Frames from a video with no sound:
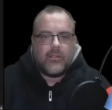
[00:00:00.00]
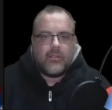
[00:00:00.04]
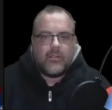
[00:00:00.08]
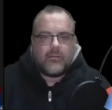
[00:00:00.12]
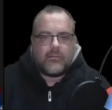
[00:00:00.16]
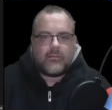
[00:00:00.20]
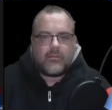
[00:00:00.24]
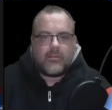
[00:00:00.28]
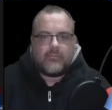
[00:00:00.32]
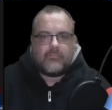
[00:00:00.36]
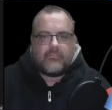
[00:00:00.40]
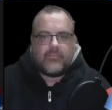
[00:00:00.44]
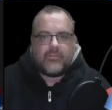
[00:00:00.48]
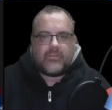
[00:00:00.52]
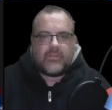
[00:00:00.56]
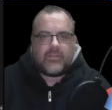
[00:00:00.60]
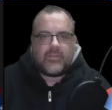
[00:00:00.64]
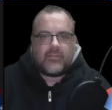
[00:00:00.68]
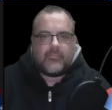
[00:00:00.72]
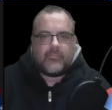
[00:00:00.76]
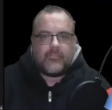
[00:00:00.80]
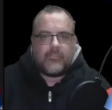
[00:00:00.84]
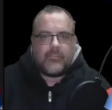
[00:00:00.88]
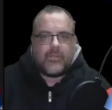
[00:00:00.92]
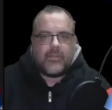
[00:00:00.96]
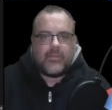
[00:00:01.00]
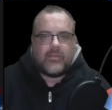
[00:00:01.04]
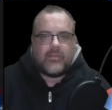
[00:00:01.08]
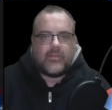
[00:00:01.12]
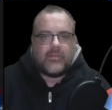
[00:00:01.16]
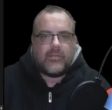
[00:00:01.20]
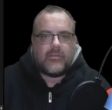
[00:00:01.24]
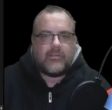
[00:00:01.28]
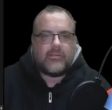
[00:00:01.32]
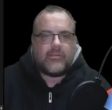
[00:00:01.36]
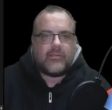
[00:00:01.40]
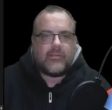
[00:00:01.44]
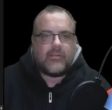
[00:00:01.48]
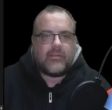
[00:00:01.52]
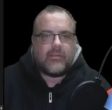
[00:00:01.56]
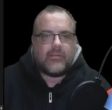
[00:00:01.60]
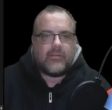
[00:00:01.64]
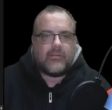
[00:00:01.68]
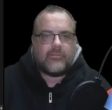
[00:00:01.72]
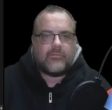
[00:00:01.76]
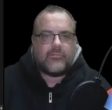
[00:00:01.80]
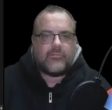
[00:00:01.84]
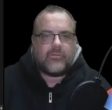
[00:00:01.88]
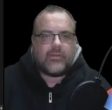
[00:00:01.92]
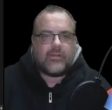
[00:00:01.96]
Dann wird eben der
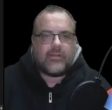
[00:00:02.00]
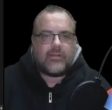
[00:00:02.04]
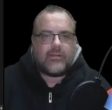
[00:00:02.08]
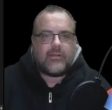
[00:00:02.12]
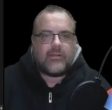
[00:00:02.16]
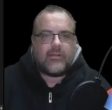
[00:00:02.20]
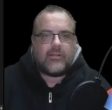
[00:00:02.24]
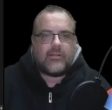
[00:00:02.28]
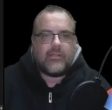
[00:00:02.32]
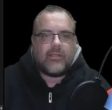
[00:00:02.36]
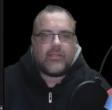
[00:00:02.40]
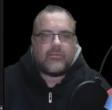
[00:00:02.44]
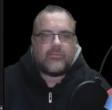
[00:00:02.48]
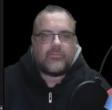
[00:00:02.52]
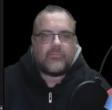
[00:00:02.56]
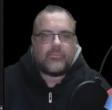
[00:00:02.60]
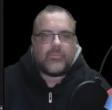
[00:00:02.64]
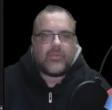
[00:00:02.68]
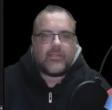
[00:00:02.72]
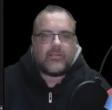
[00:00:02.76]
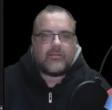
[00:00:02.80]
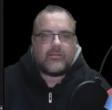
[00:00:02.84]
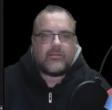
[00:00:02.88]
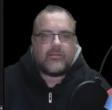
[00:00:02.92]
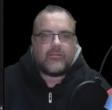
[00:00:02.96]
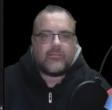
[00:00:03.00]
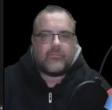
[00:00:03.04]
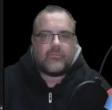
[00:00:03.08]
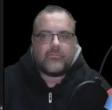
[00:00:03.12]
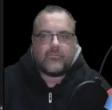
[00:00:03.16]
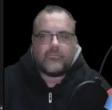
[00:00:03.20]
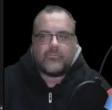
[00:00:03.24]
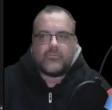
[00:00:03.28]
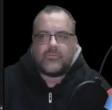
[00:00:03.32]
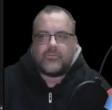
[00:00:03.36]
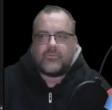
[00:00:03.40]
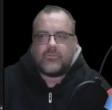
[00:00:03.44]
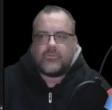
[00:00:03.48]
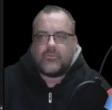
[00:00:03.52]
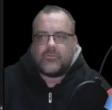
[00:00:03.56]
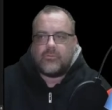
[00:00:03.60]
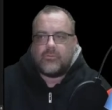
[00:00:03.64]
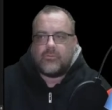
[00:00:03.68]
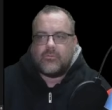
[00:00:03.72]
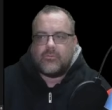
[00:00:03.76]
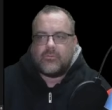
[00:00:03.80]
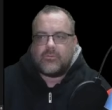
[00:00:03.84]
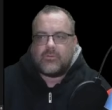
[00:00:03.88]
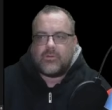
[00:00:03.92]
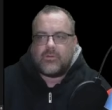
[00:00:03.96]
Channel entsprechend gesucht
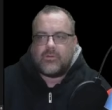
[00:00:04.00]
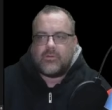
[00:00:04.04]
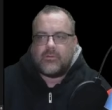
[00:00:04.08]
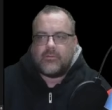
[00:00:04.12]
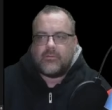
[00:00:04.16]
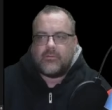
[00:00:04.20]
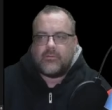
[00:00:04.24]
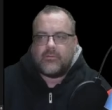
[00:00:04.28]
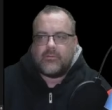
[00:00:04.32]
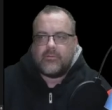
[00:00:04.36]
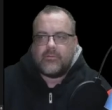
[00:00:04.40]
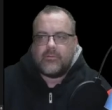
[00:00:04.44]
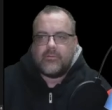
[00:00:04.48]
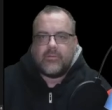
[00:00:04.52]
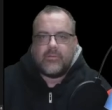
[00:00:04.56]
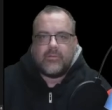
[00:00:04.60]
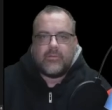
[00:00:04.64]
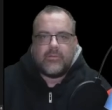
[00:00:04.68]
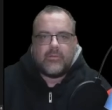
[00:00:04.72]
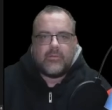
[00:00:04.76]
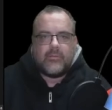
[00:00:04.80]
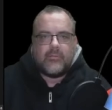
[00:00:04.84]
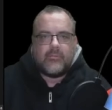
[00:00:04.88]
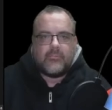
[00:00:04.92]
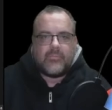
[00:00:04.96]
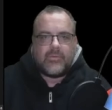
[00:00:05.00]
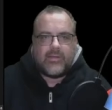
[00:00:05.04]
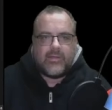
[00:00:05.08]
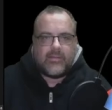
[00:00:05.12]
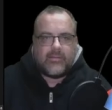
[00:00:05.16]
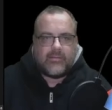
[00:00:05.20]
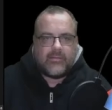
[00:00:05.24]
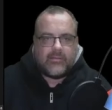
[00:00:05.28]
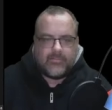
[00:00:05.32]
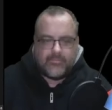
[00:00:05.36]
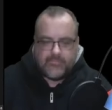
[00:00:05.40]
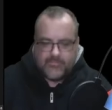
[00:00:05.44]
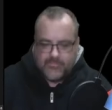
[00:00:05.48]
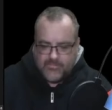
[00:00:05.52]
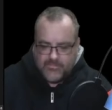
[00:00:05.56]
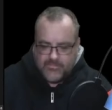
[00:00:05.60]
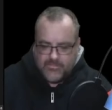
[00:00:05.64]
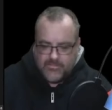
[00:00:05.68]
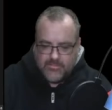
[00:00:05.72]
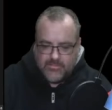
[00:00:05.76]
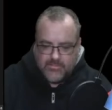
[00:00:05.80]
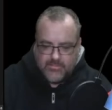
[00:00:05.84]
oder Playlist.